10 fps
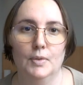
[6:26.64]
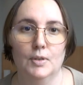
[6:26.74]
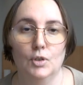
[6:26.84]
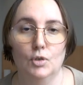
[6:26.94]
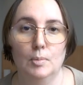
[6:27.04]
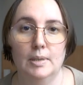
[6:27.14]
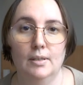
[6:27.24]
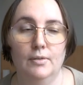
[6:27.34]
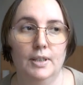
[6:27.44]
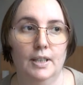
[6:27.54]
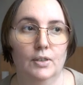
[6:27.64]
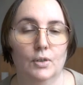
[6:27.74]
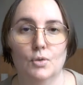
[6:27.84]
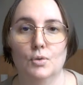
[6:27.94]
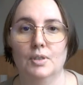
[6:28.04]
sans domicile fixe
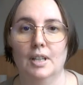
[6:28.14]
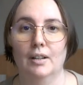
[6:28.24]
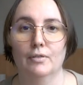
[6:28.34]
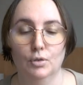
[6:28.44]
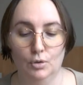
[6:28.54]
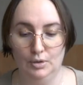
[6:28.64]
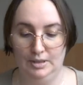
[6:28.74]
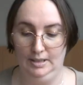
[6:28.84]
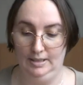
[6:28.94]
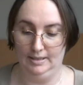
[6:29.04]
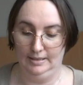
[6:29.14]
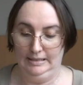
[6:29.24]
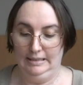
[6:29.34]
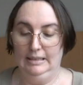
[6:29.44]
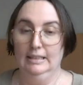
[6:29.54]
jusqu'à vendredi.
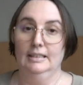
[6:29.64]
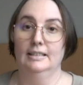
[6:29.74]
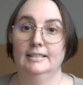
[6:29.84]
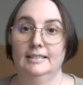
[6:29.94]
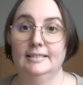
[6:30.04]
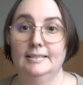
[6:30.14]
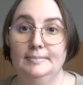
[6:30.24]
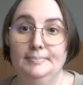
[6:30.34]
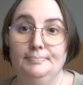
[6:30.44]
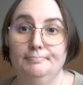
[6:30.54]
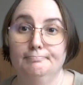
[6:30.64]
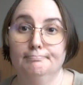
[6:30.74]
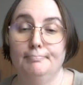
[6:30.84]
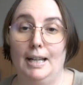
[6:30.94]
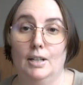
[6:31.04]

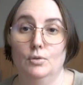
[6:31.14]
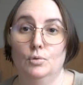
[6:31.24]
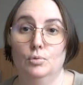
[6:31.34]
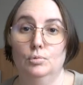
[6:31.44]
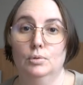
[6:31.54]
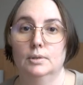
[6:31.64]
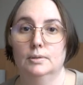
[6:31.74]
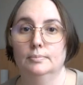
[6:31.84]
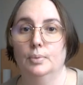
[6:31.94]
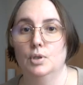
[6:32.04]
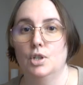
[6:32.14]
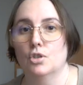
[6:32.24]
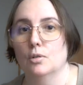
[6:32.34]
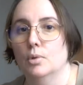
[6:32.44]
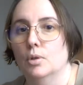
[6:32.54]
Euh, bah là du coup, euh, une petite
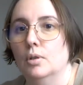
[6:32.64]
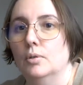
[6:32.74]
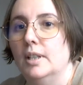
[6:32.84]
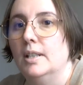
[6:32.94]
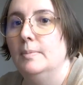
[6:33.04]
chambre à euh, l'hôtel